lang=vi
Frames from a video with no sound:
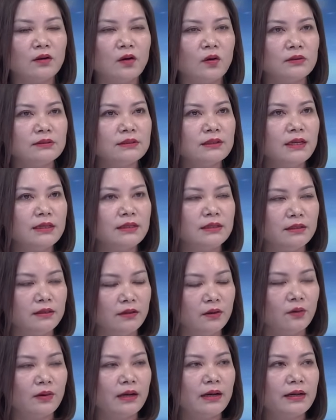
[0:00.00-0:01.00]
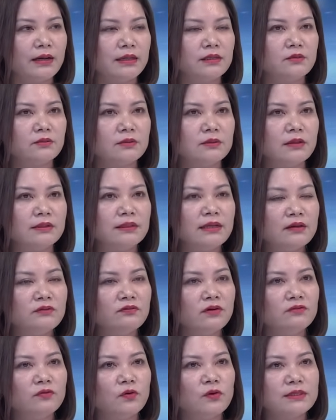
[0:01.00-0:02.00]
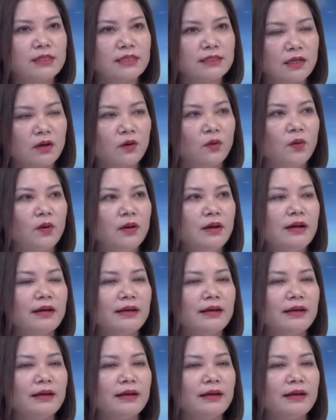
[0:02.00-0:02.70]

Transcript: có rất là nhiều các cái thương nhân phân phối xăng dầu